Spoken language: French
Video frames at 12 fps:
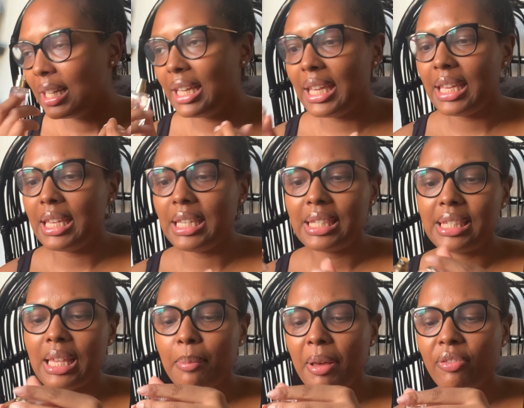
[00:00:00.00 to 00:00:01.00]
Et
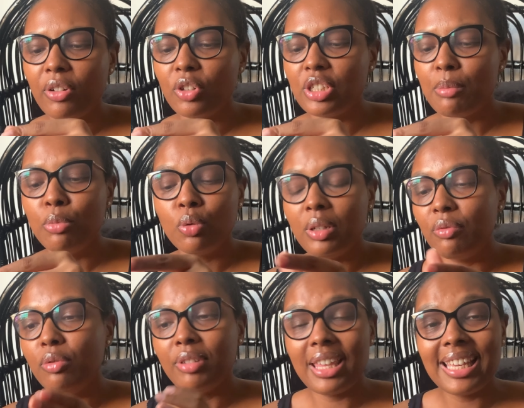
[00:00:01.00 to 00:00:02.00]
c'est un parfum que j'aime beaucoup. Et
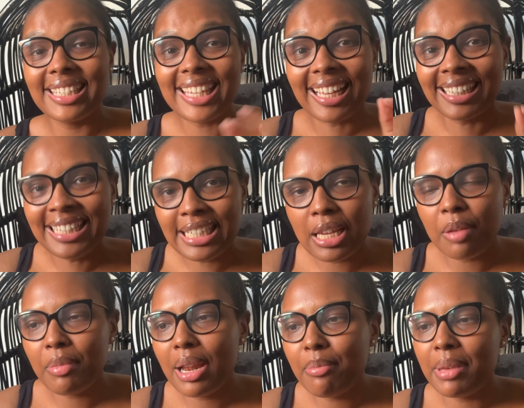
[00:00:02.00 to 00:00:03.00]
vous voyez que j'ai un 10
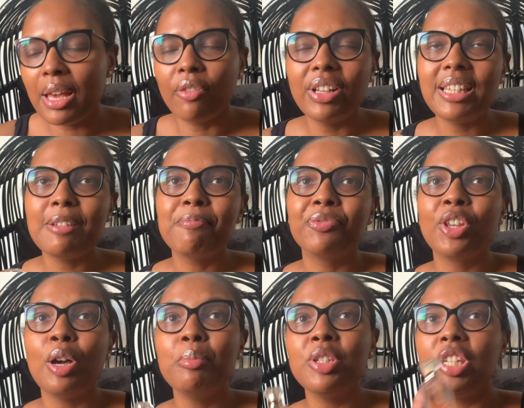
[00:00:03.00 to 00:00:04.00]
ml, mais en fait,
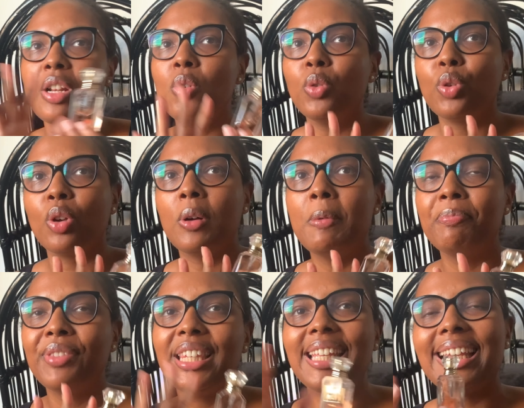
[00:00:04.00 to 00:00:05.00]
comme j'ai l'autre
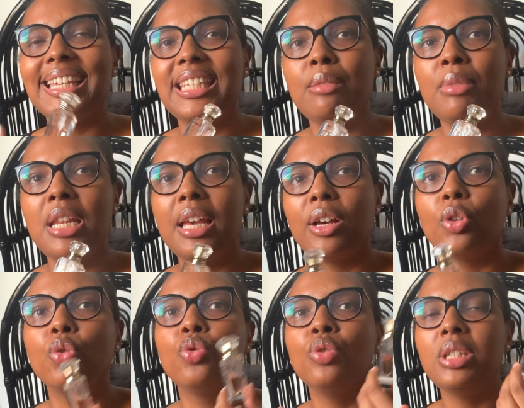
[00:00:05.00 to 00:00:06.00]
qui est très similaire,
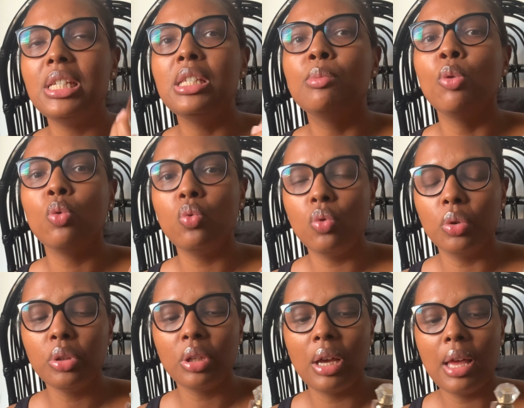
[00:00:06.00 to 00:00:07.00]
j'utilise beaucoup
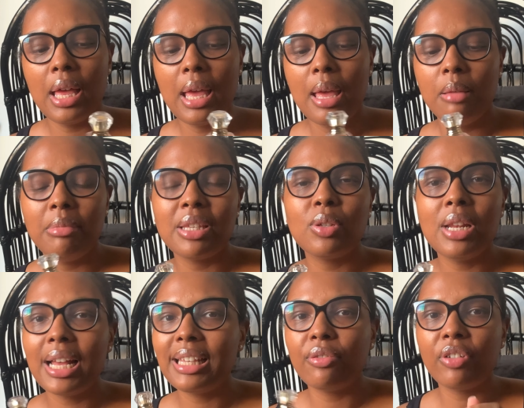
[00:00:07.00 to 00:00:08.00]
l'autre. Mais
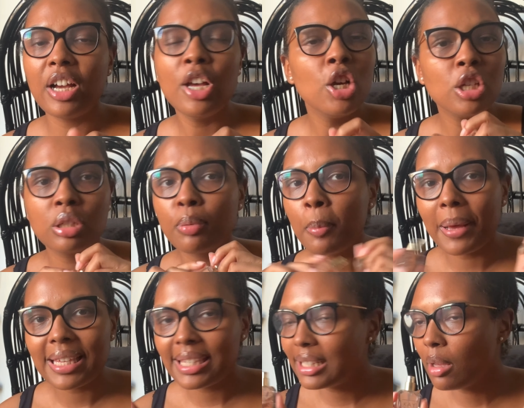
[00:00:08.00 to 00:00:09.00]
celui-là, des fois, je peux
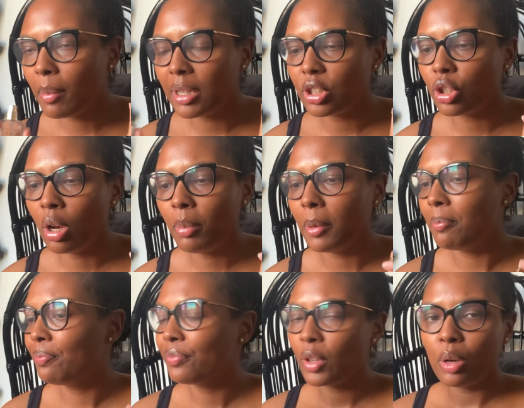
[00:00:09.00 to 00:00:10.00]
passer dans ma chambre,
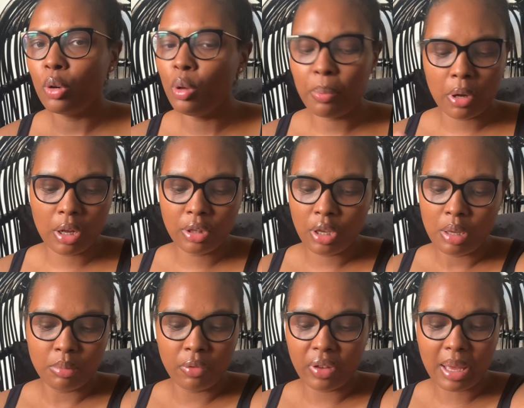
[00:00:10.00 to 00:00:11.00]
le prendre,
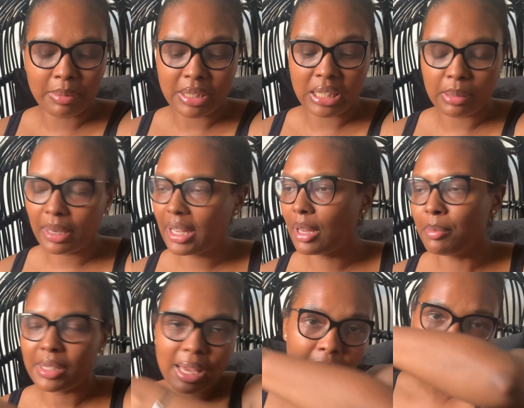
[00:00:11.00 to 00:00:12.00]
me faire un petit spray comme
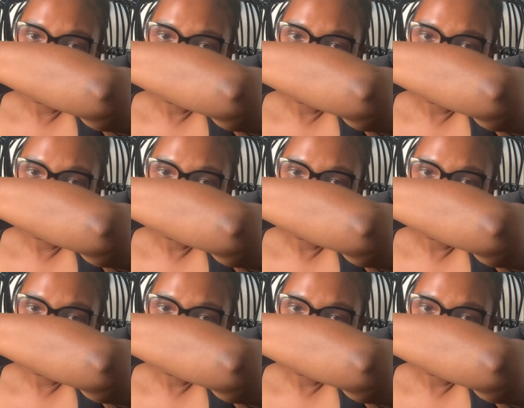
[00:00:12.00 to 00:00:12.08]
ça